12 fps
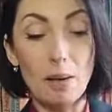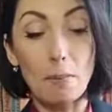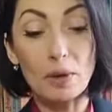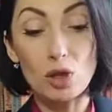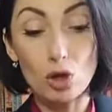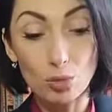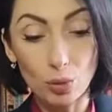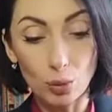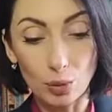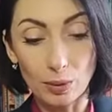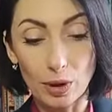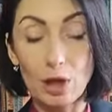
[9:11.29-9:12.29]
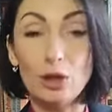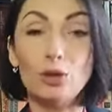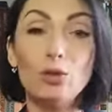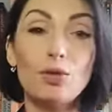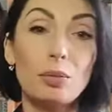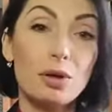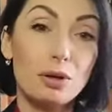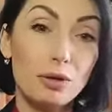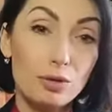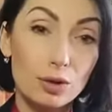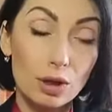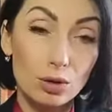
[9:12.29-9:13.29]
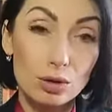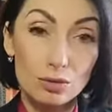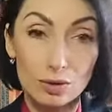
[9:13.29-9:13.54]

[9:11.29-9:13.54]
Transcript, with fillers: Почему? Ну, во-первых, вы даете